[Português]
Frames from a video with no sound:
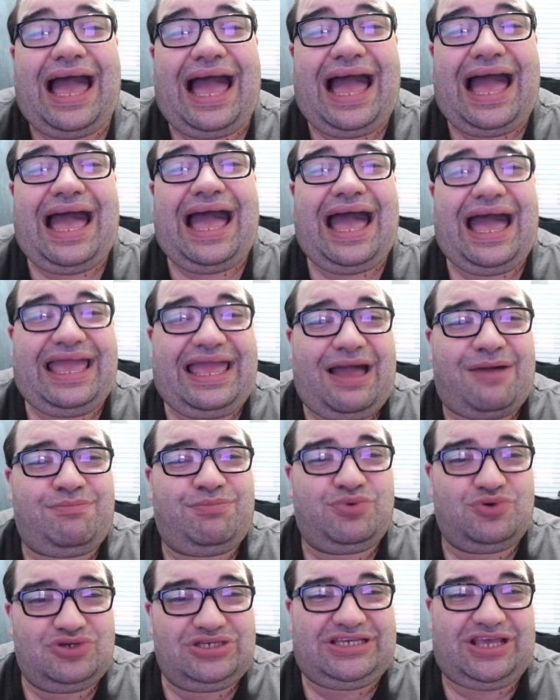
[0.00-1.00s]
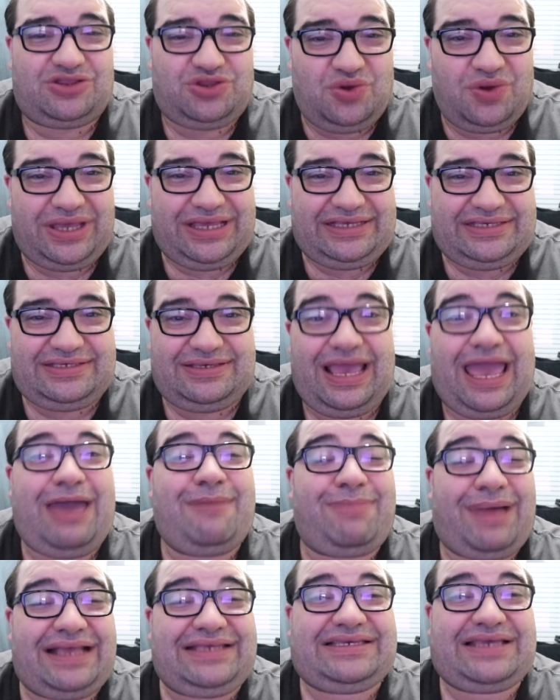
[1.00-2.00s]
A Hayabusa 2
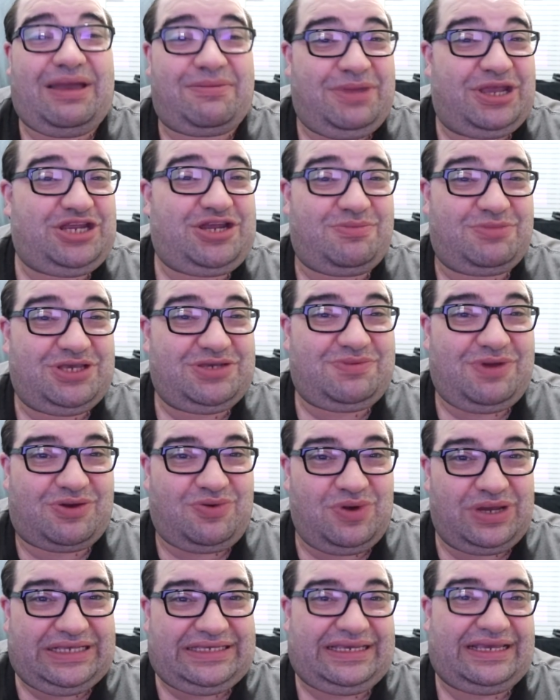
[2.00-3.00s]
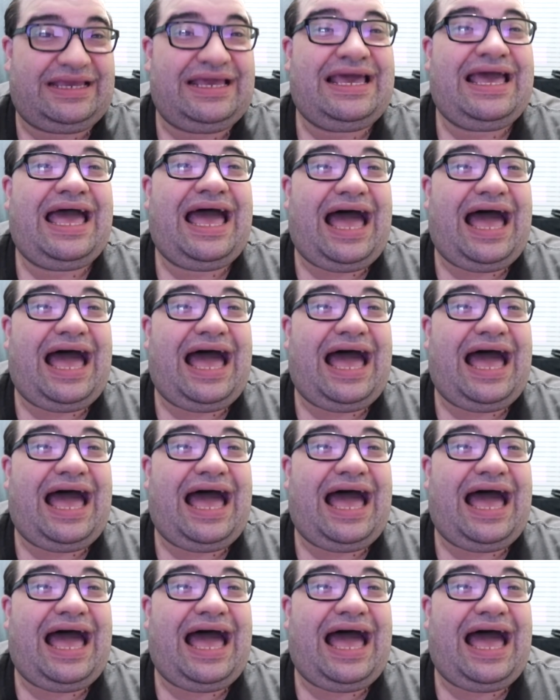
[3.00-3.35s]
é basicamente a mesma coisa.